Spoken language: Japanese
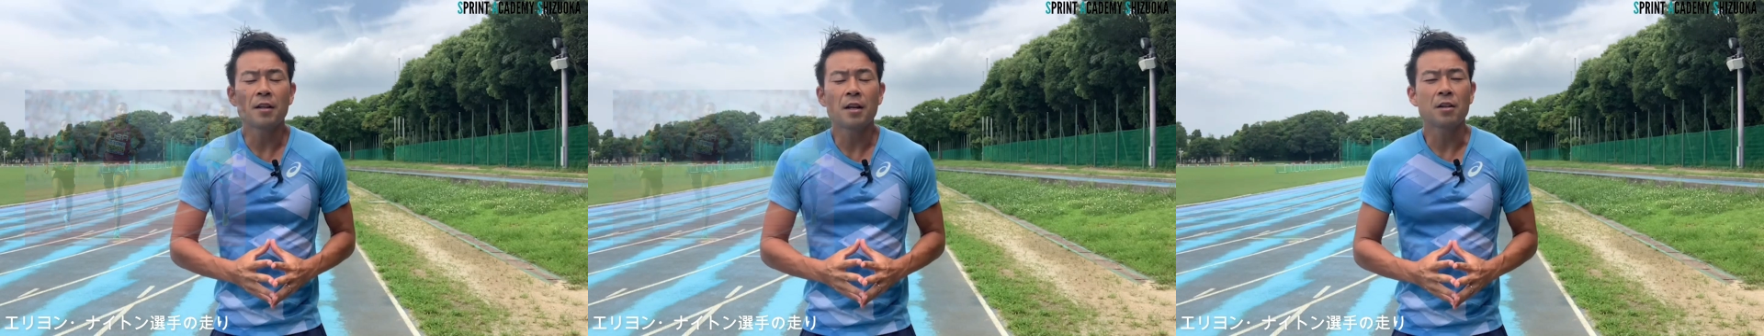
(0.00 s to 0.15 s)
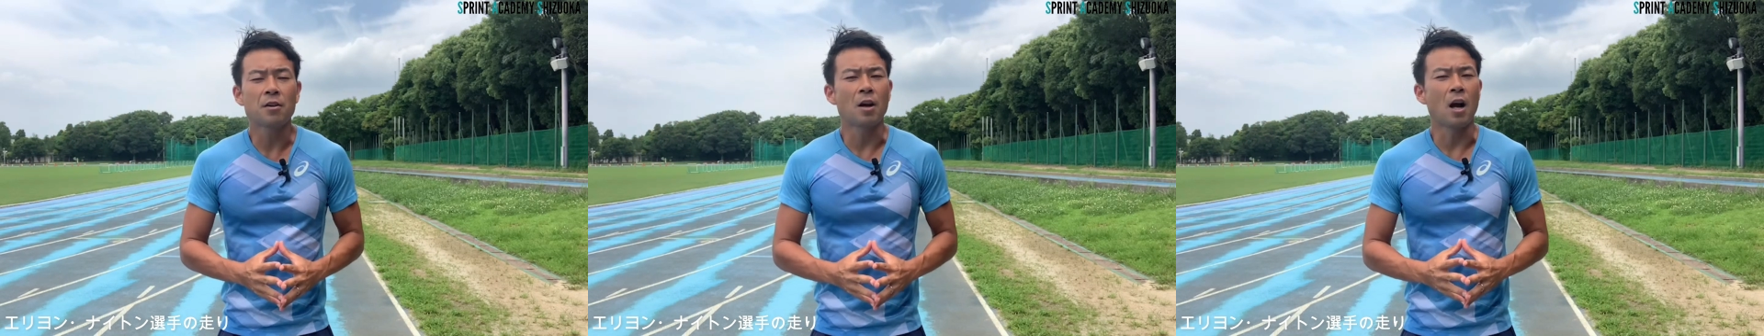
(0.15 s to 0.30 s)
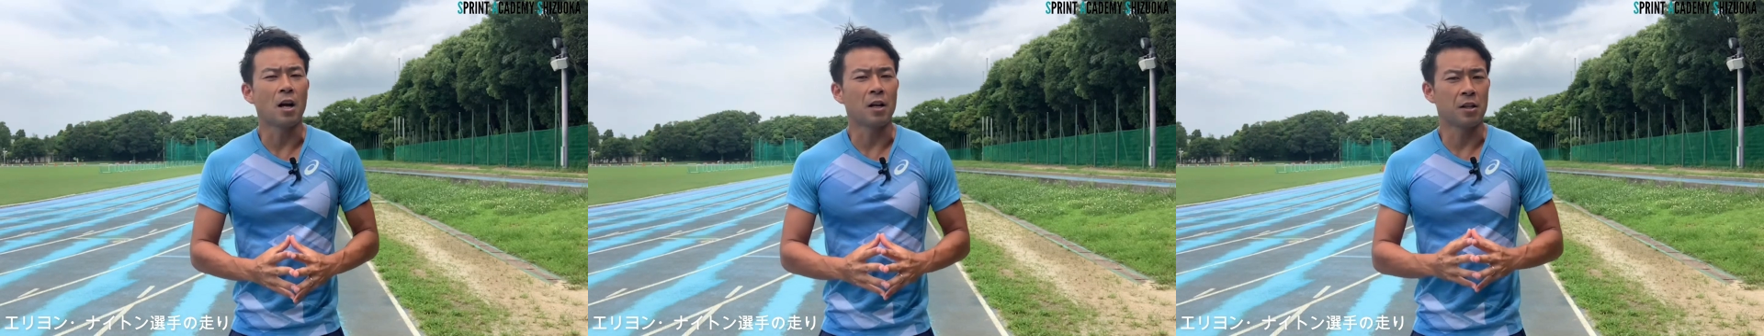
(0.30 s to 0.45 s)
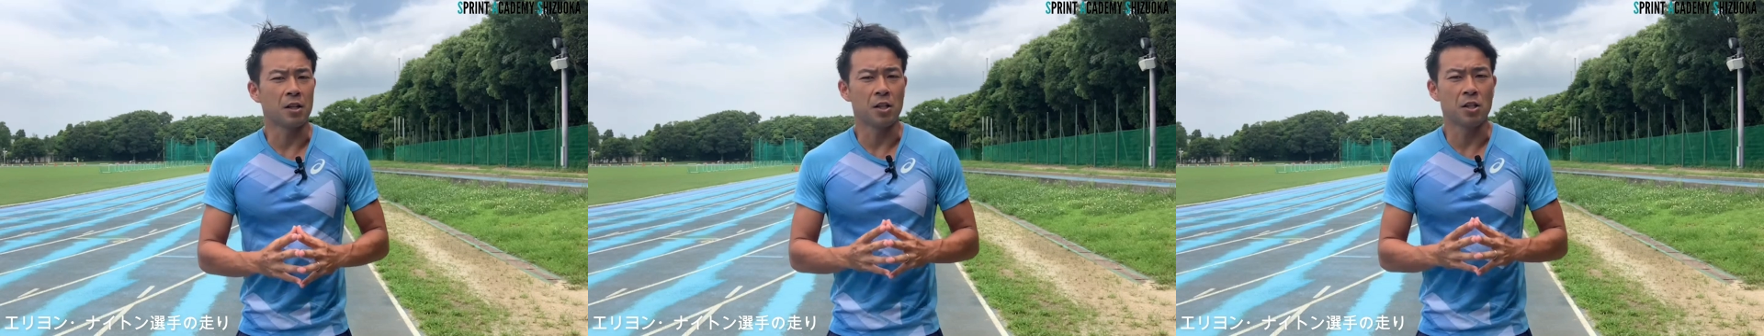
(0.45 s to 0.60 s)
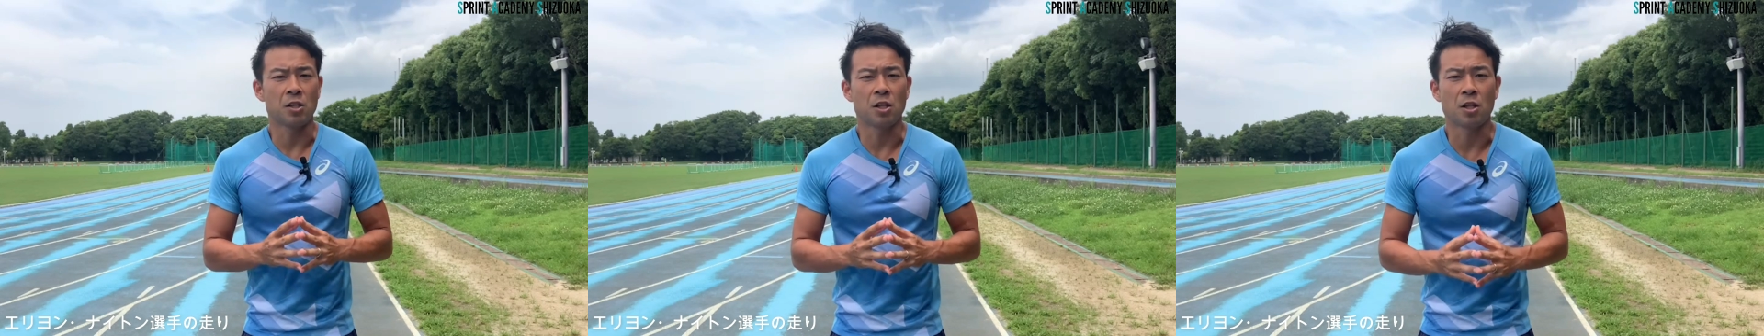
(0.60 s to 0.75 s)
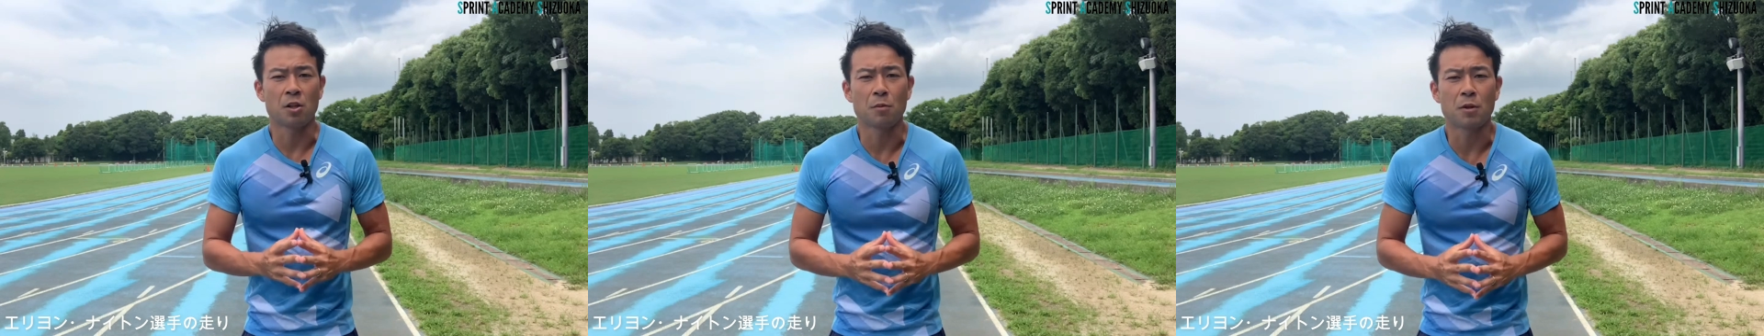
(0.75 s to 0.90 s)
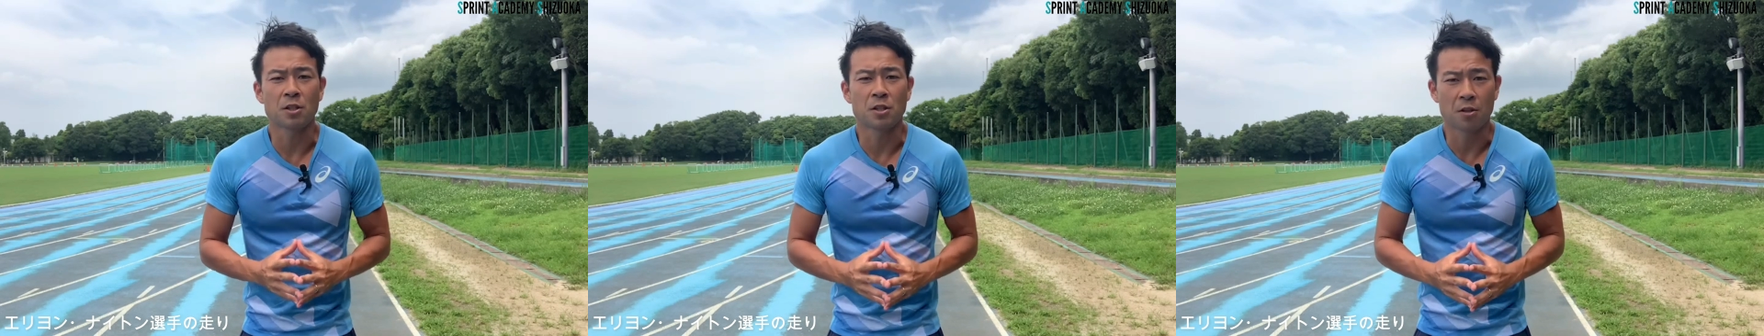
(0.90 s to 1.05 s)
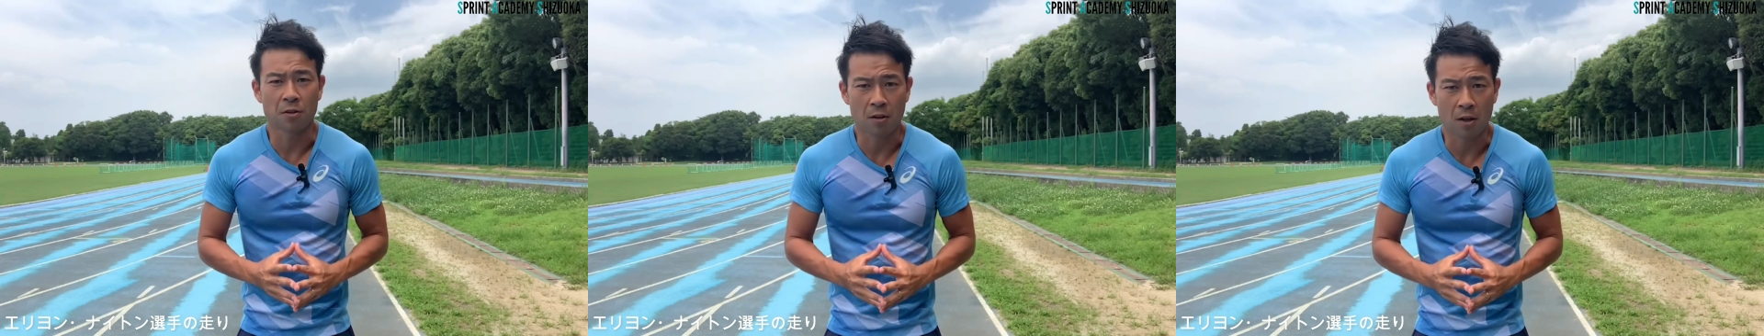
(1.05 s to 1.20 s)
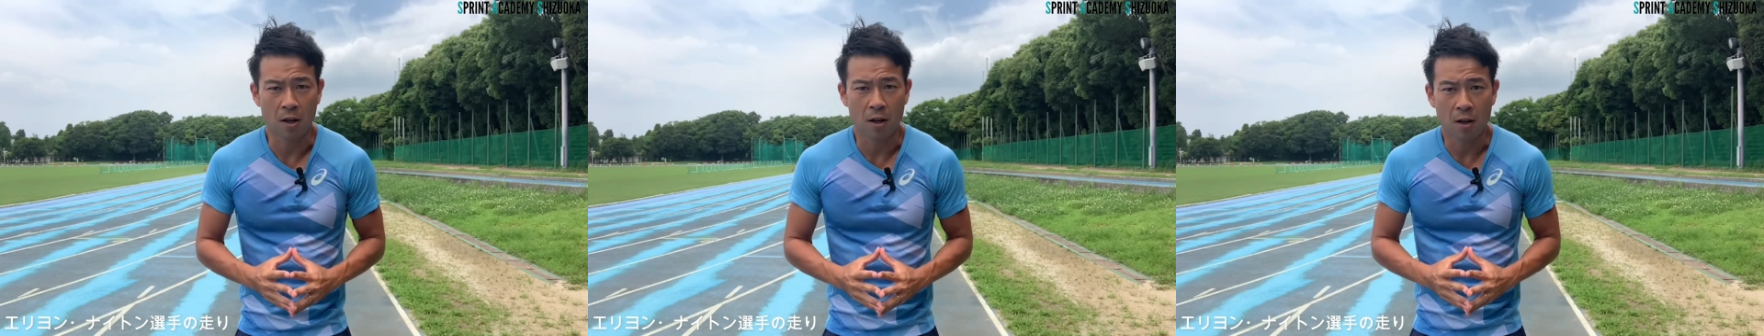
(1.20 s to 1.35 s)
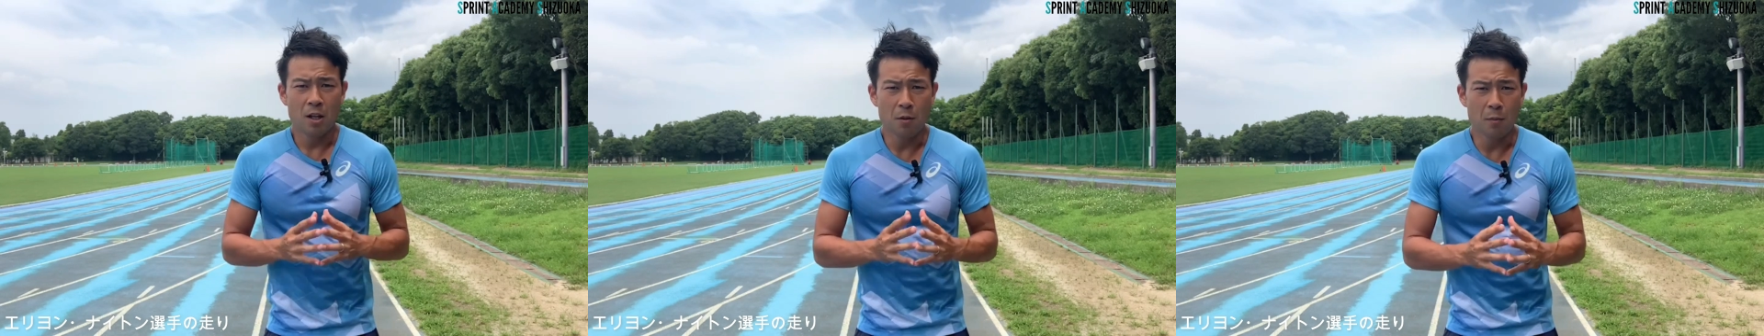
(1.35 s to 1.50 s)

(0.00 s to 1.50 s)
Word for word: なく発揮してきましたよね。